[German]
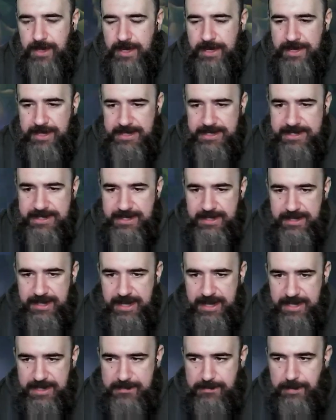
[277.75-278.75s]
Das sind
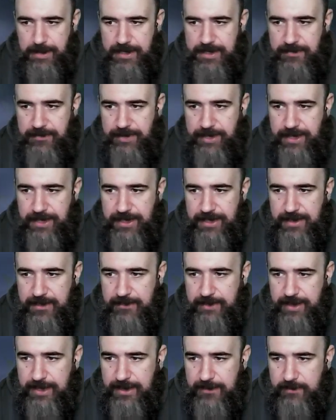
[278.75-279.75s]
erstmal die Wege, die
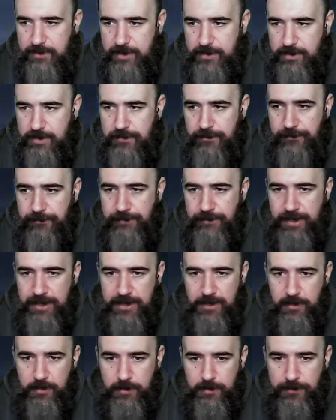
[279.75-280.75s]
wir gehen wollen.
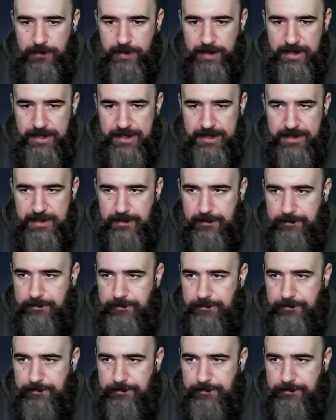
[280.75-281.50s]
Gewinnen und verlieren.